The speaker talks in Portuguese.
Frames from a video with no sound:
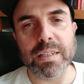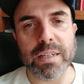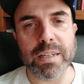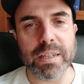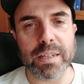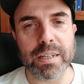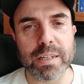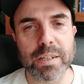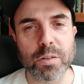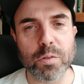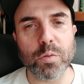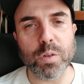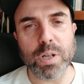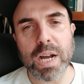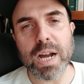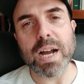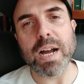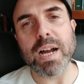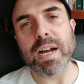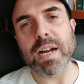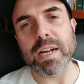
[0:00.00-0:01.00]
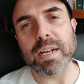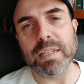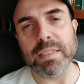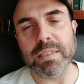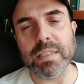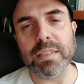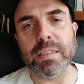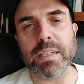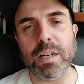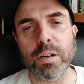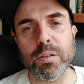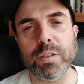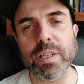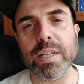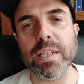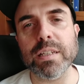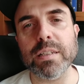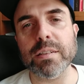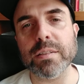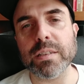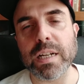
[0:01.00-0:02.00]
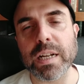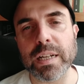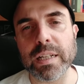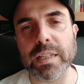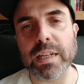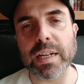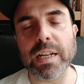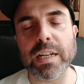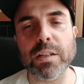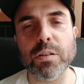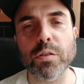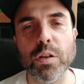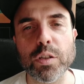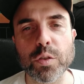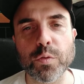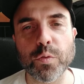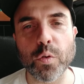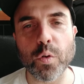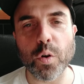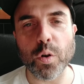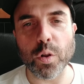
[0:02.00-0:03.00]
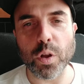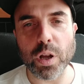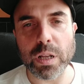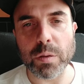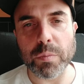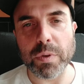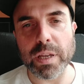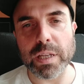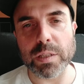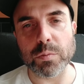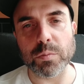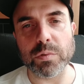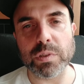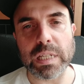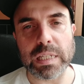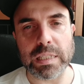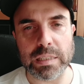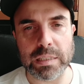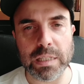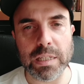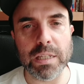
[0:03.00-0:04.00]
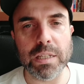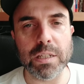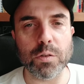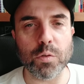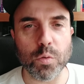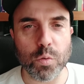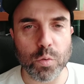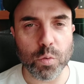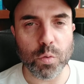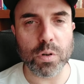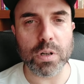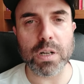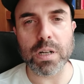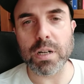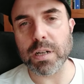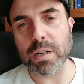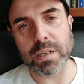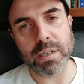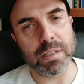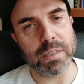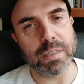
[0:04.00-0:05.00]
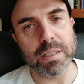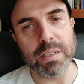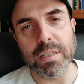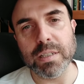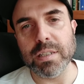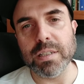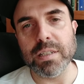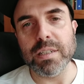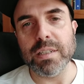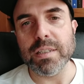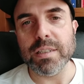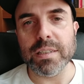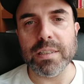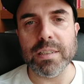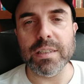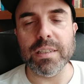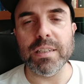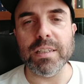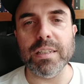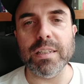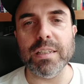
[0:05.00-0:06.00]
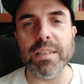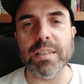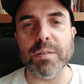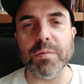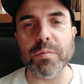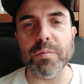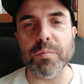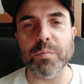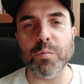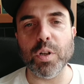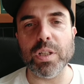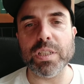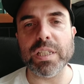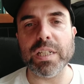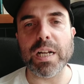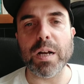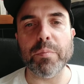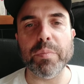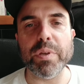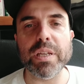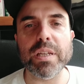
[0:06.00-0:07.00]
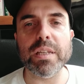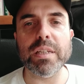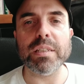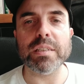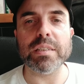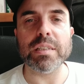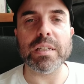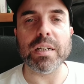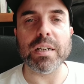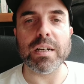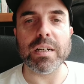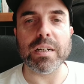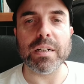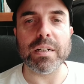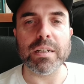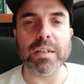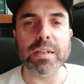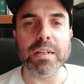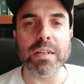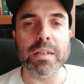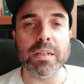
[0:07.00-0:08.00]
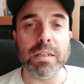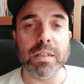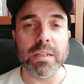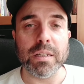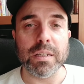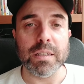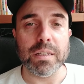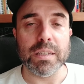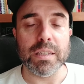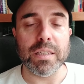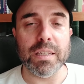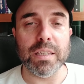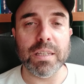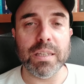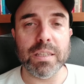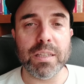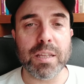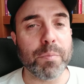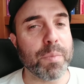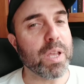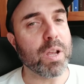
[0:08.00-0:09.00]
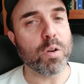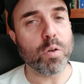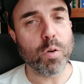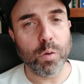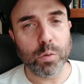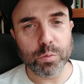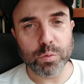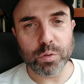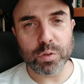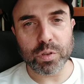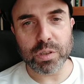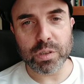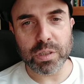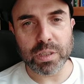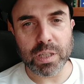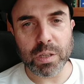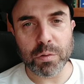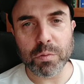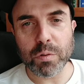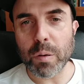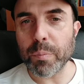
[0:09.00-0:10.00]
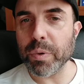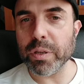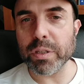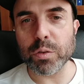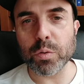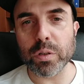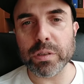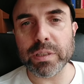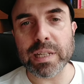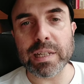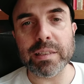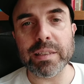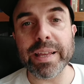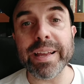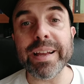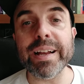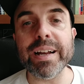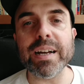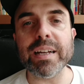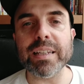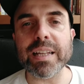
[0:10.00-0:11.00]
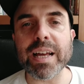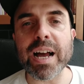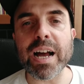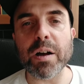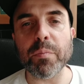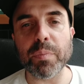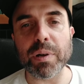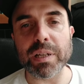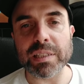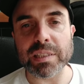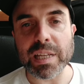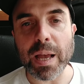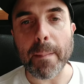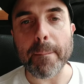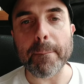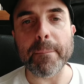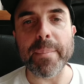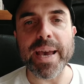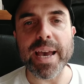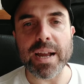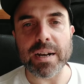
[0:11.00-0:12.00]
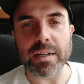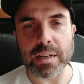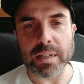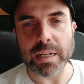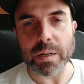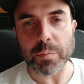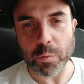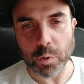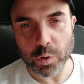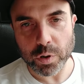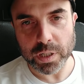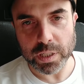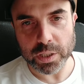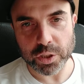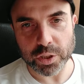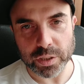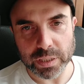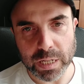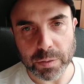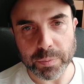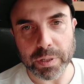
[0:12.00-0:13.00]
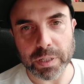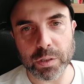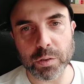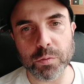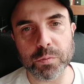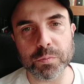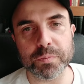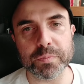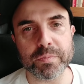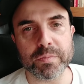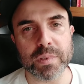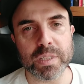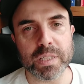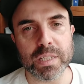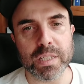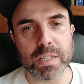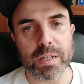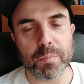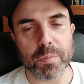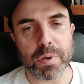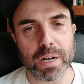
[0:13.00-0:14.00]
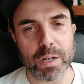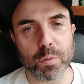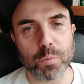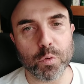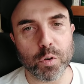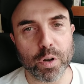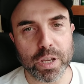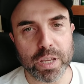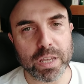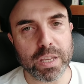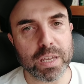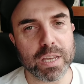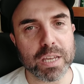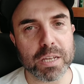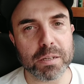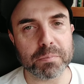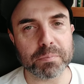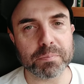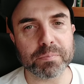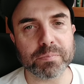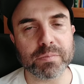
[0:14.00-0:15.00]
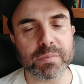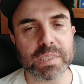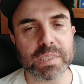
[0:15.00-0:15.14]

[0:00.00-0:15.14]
é, rurais e tal, né? Já daquele nosso folclore mesmo, saci, cuca e mula sem cabeça e também contos que uma pessoa tenta enganar, passar a perna na morte, né? Para não para não morrer.